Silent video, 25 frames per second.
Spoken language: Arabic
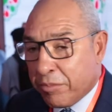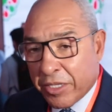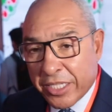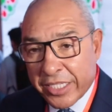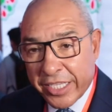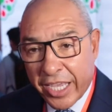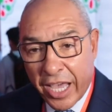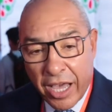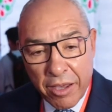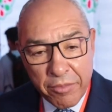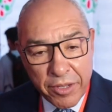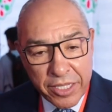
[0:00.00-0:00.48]

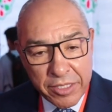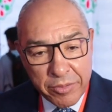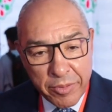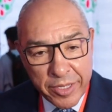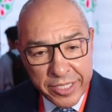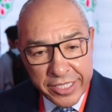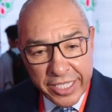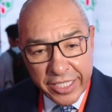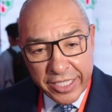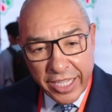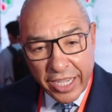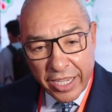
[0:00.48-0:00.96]
بانتخابات
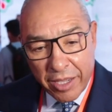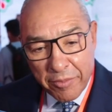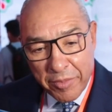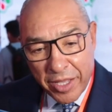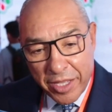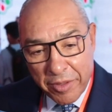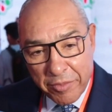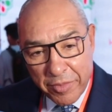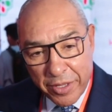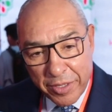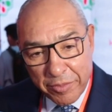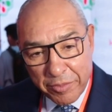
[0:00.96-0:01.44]
بسيطه
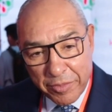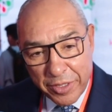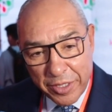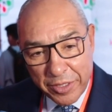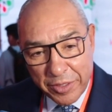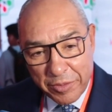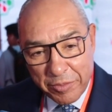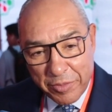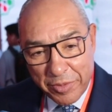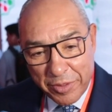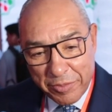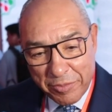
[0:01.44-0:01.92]
كما ما
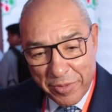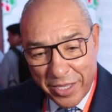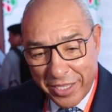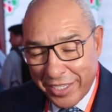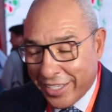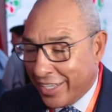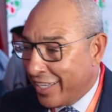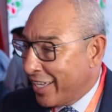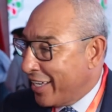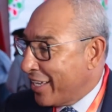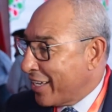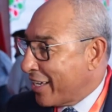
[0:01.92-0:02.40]
ما
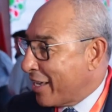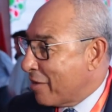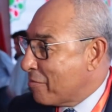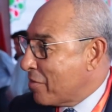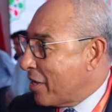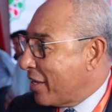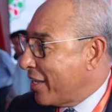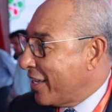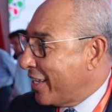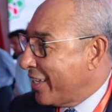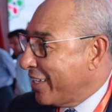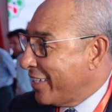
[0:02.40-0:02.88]

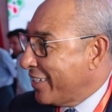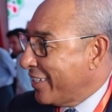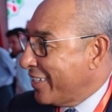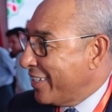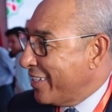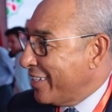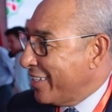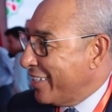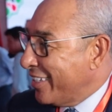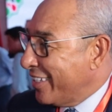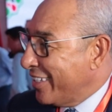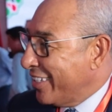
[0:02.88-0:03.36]
كما
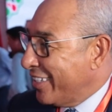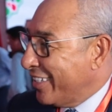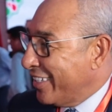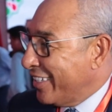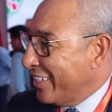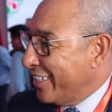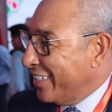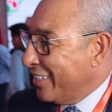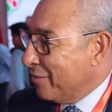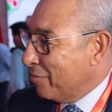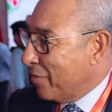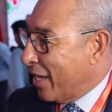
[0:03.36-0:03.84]

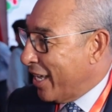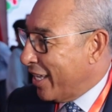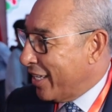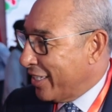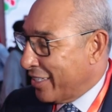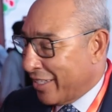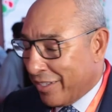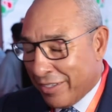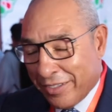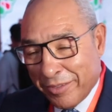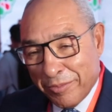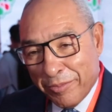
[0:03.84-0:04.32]
آه، ما,
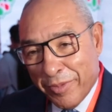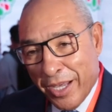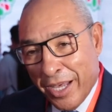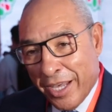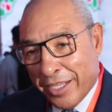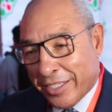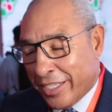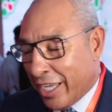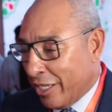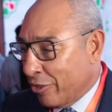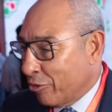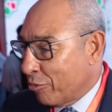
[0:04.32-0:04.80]

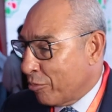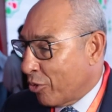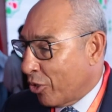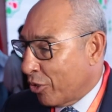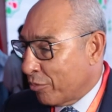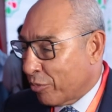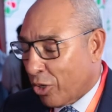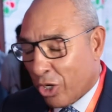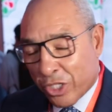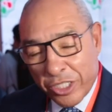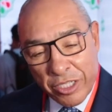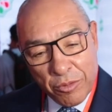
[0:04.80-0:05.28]
ما نحن
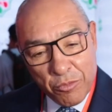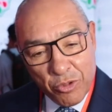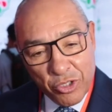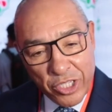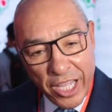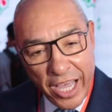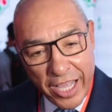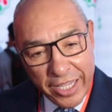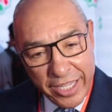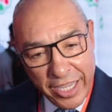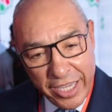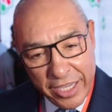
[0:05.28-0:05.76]
مقدمون
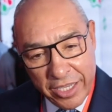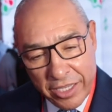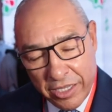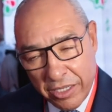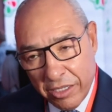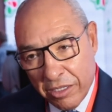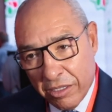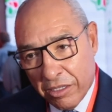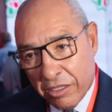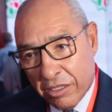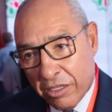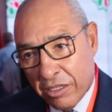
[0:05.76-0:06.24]
عليه
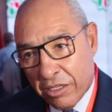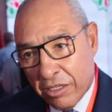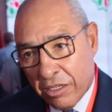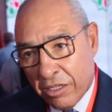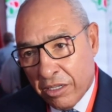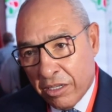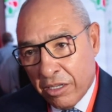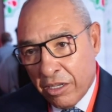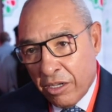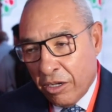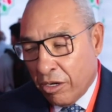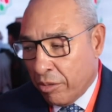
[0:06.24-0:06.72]

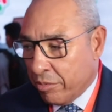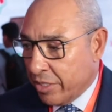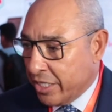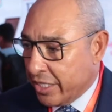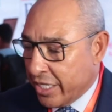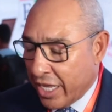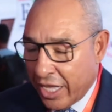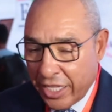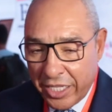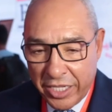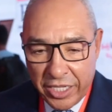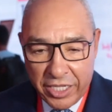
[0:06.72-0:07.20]

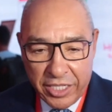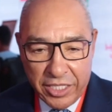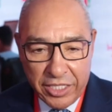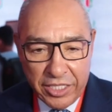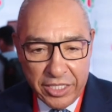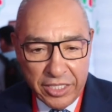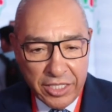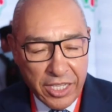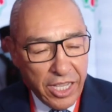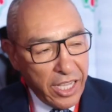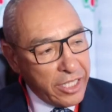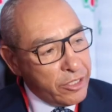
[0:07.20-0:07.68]
وبالتالي
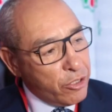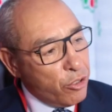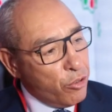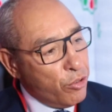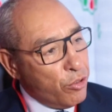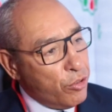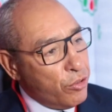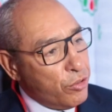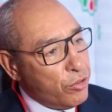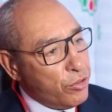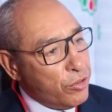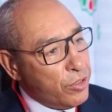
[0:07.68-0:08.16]

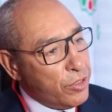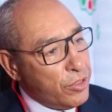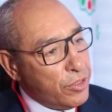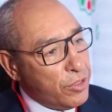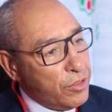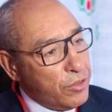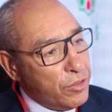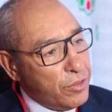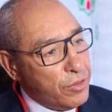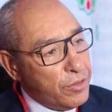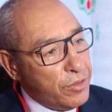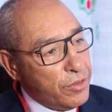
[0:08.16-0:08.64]
ادعو
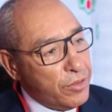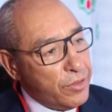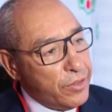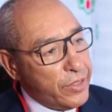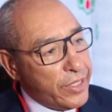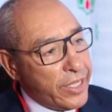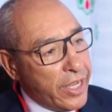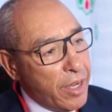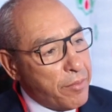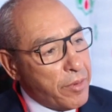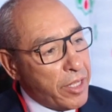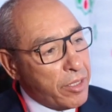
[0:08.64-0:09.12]

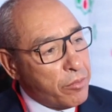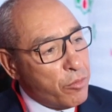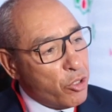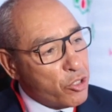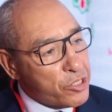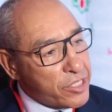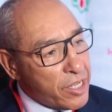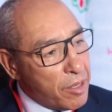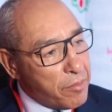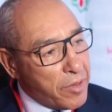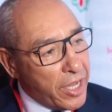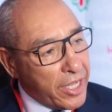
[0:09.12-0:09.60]
كما
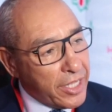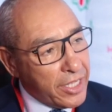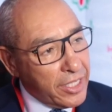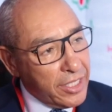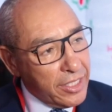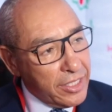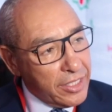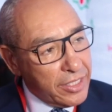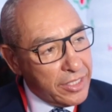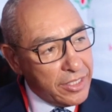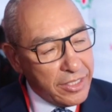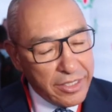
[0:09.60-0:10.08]
المؤتمر
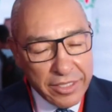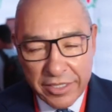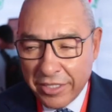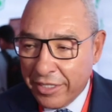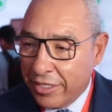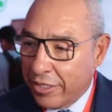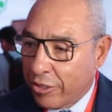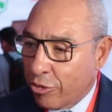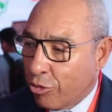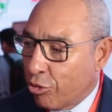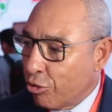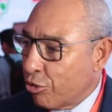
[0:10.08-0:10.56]

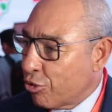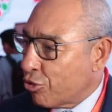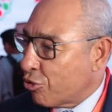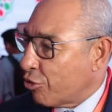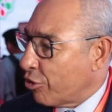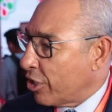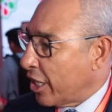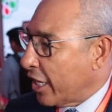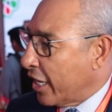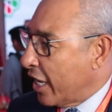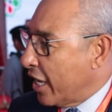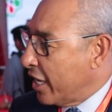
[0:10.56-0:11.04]
كل
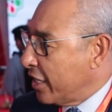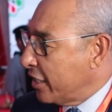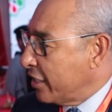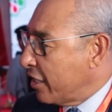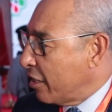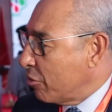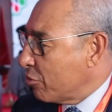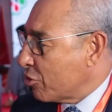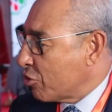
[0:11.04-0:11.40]
شركائنا